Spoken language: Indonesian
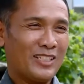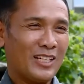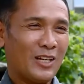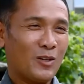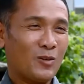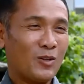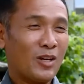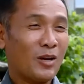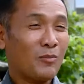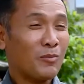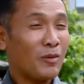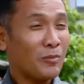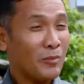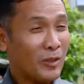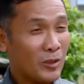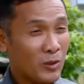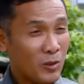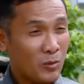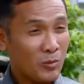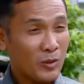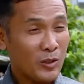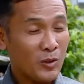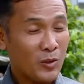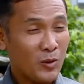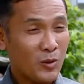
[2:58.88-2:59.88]
Banyak orang
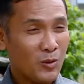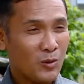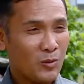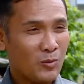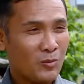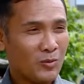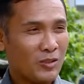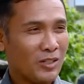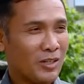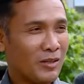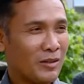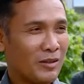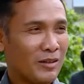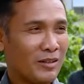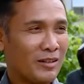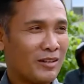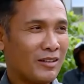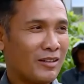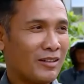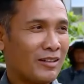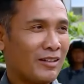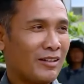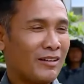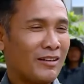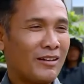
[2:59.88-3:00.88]
peminum-minum, ya
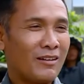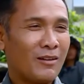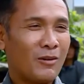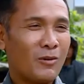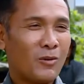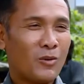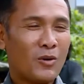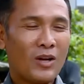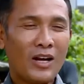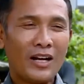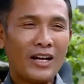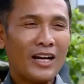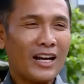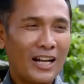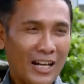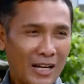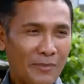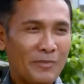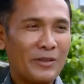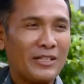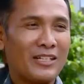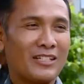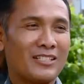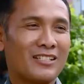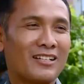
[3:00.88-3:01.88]
orang
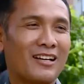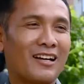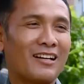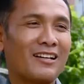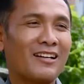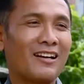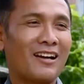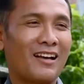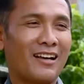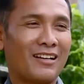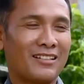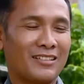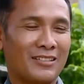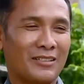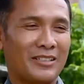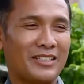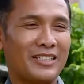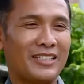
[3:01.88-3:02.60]
nakal banyak sekali lah.